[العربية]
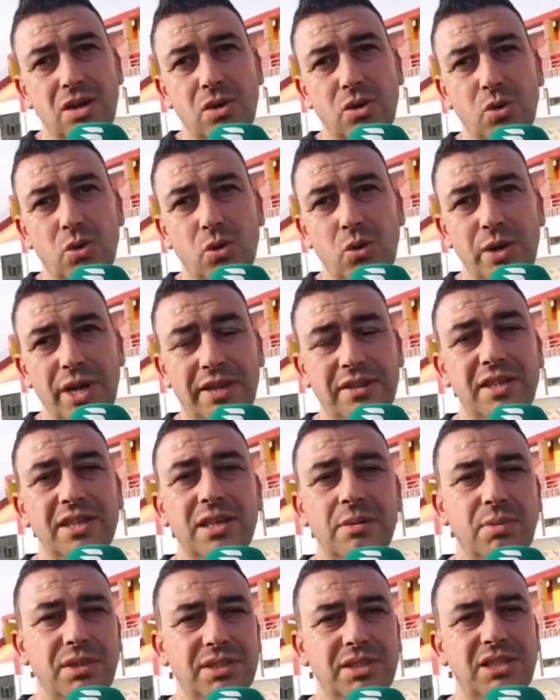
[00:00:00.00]

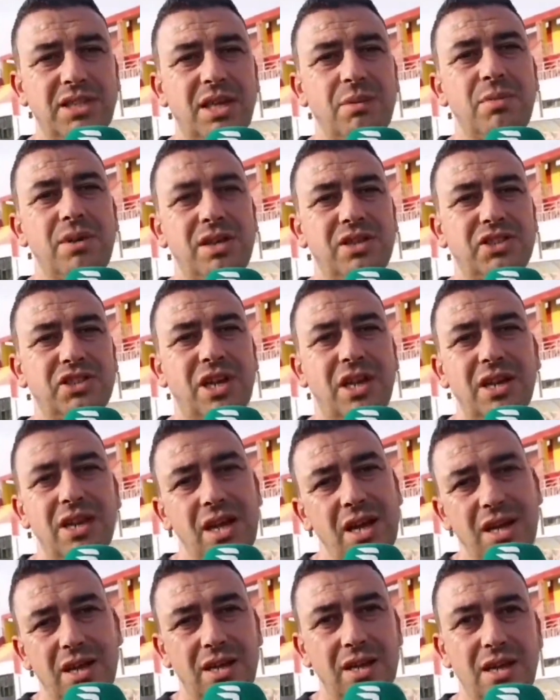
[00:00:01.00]
ويعطينا باصيص امل ان شاء
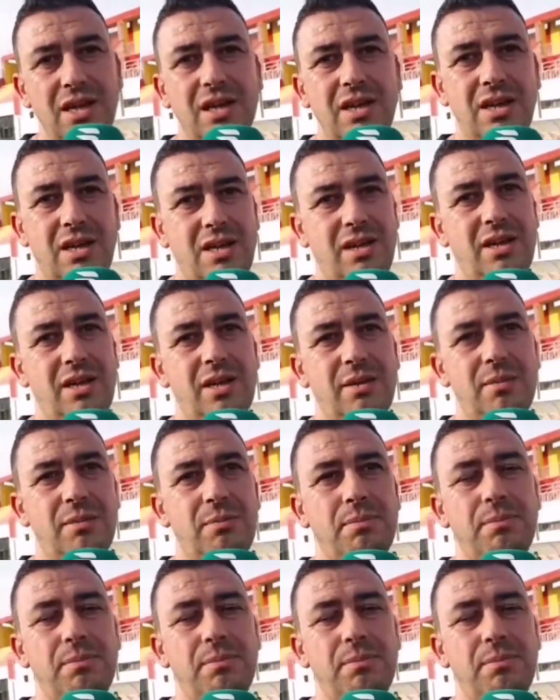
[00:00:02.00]
الله آه،